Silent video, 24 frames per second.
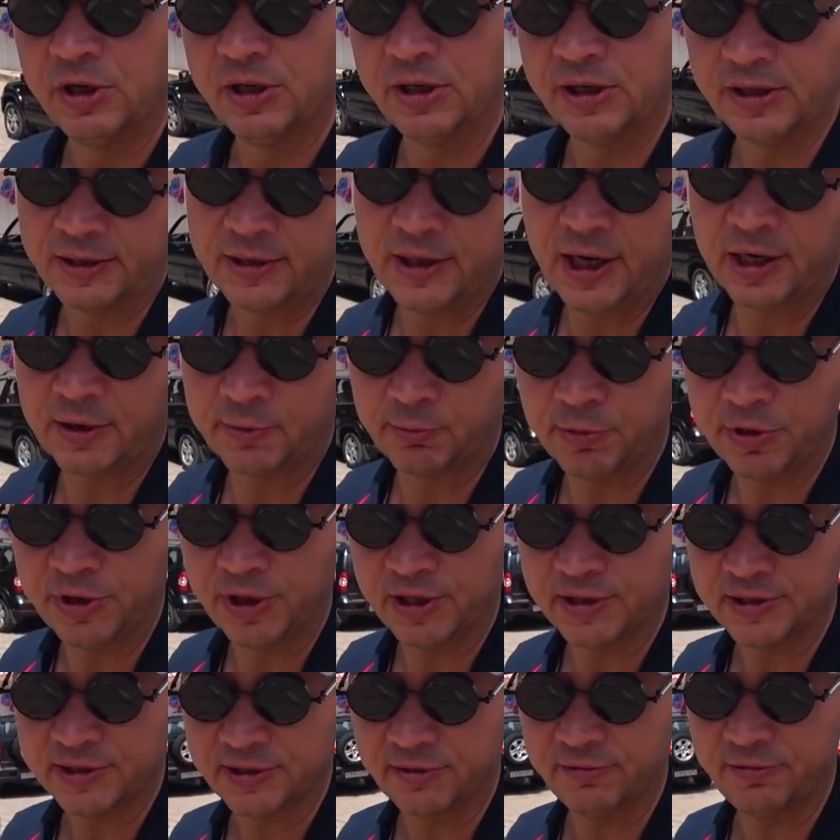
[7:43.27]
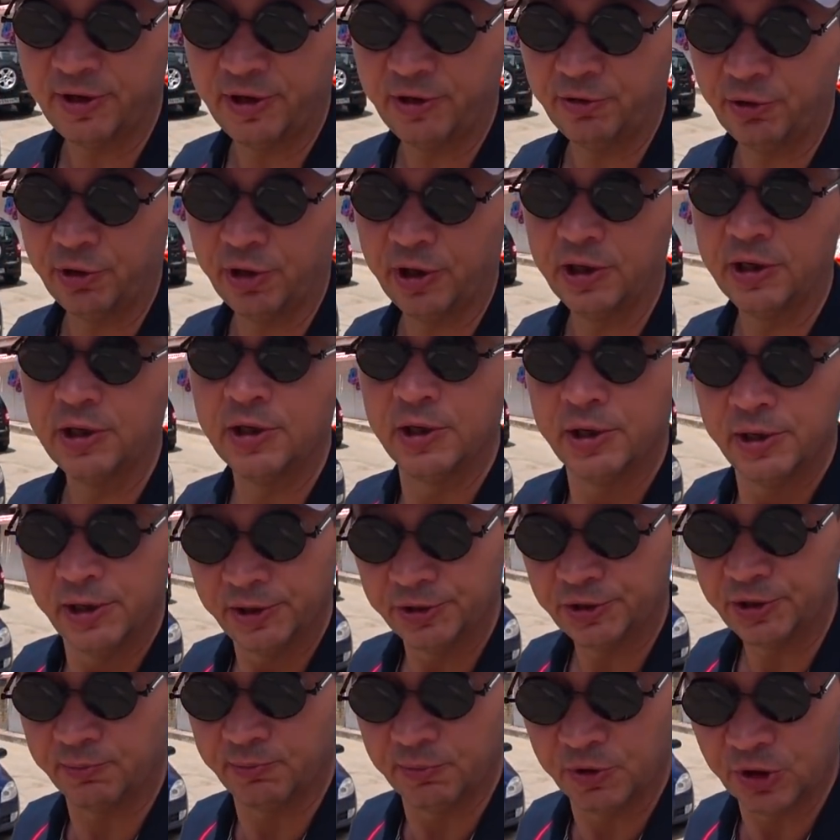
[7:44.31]
Э, как меня заверила
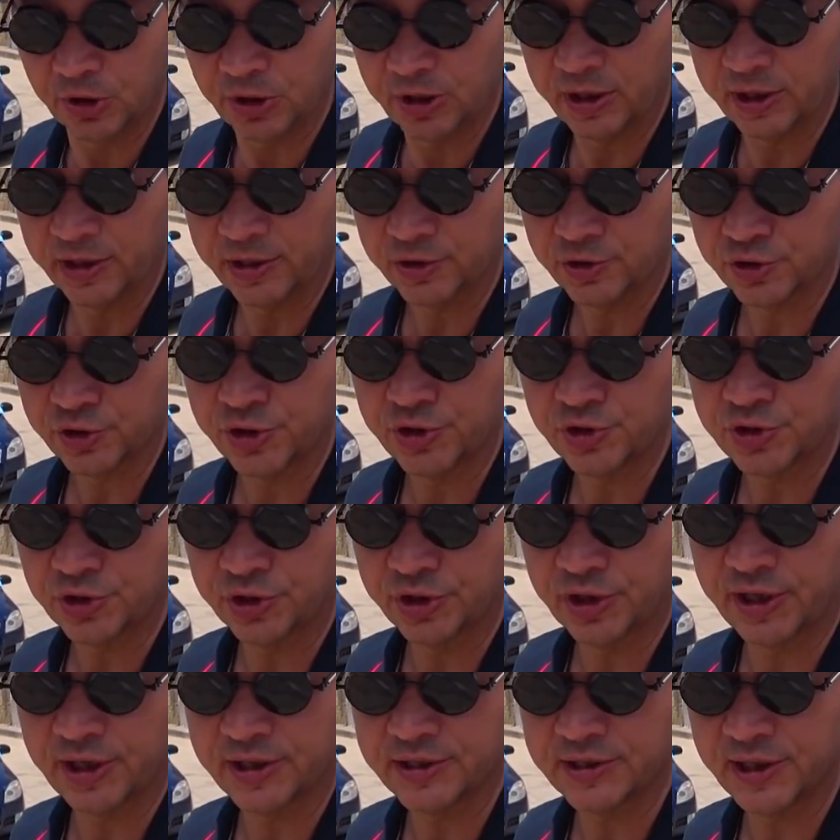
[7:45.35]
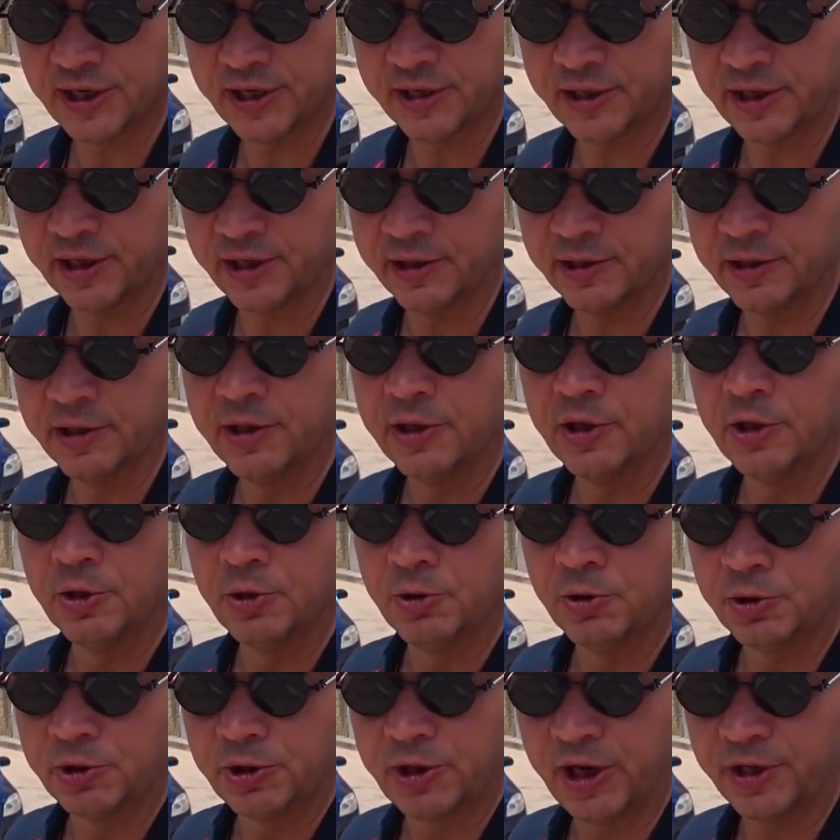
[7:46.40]
эта милая женщина-хозяйка
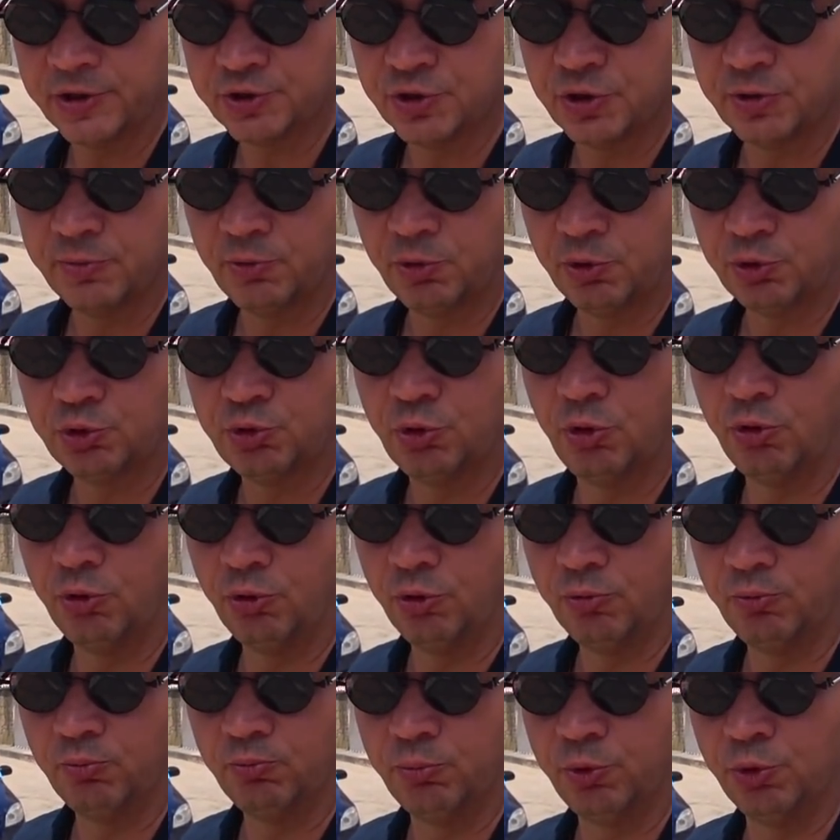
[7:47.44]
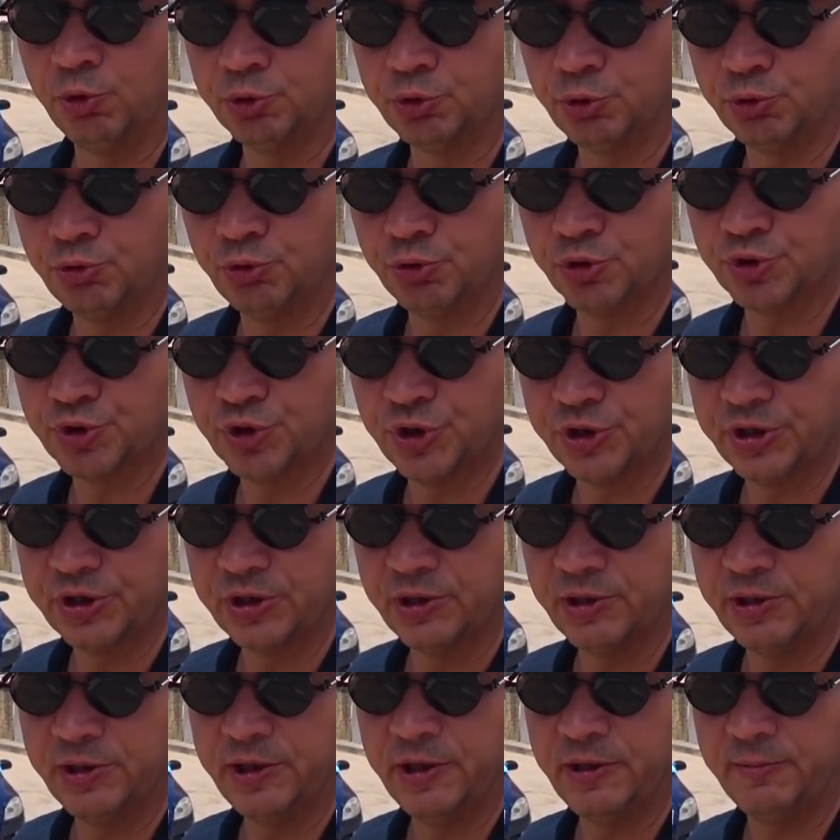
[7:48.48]
каждому, кто будет у нее жить
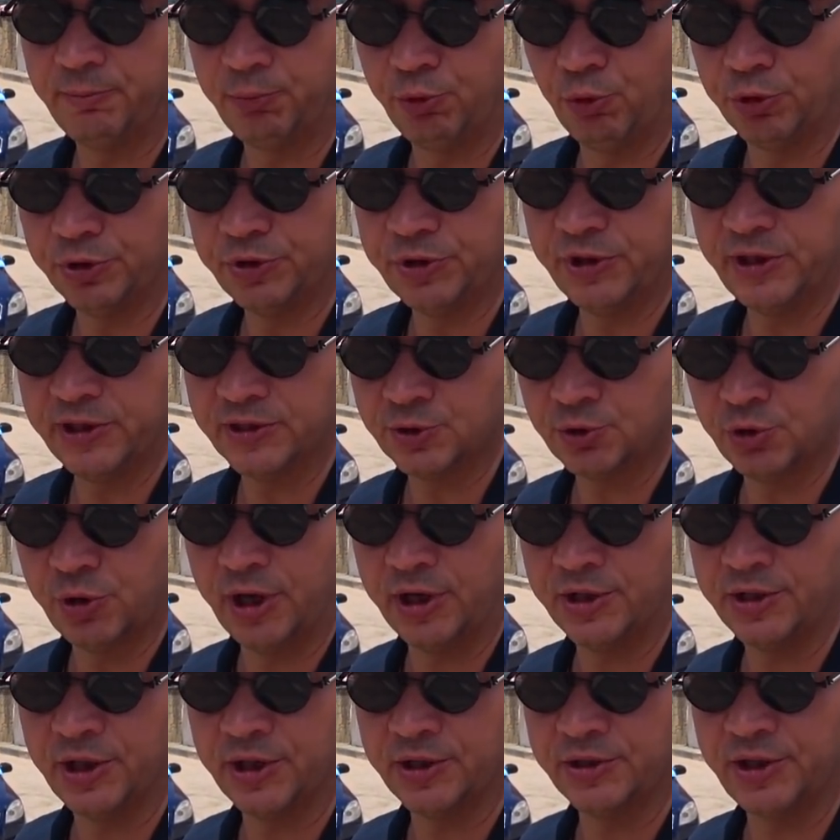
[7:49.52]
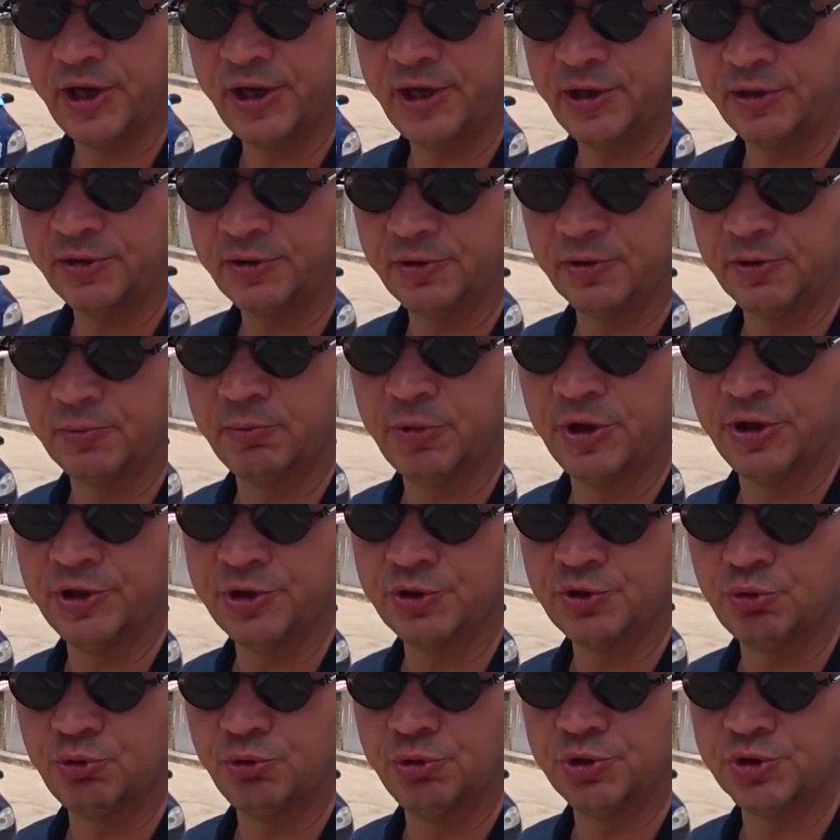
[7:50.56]
и по отъезду, она дарит
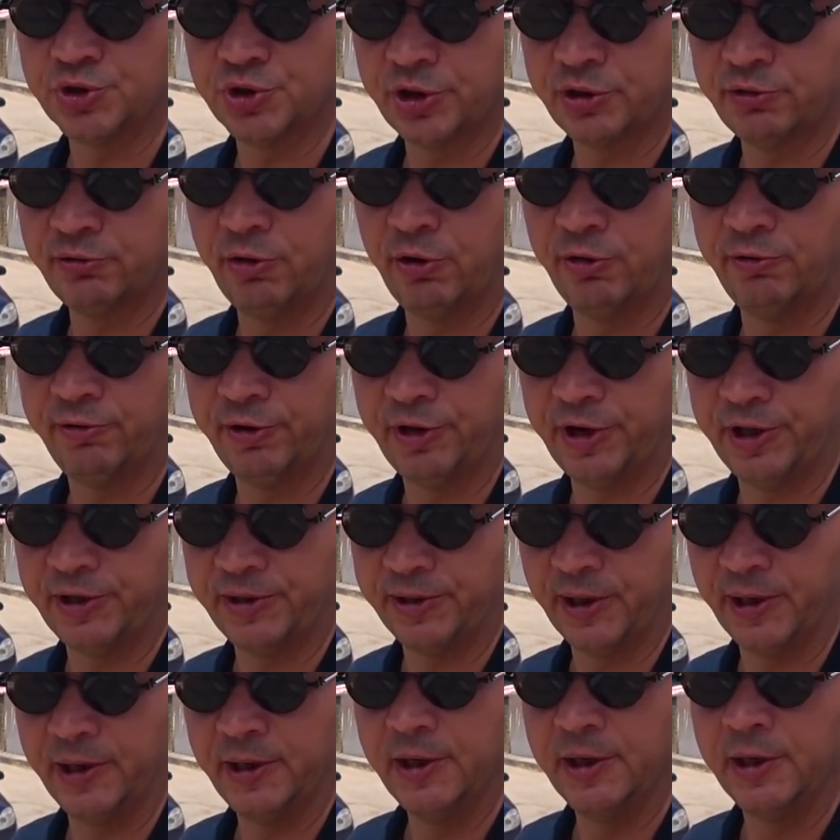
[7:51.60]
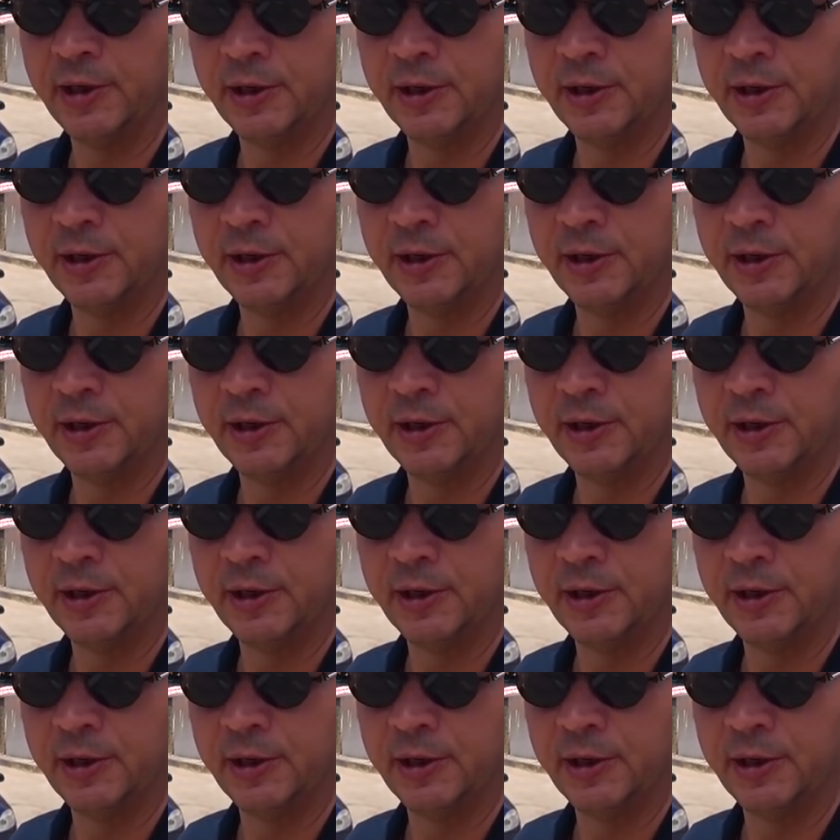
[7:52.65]
баночку инжирового варенья.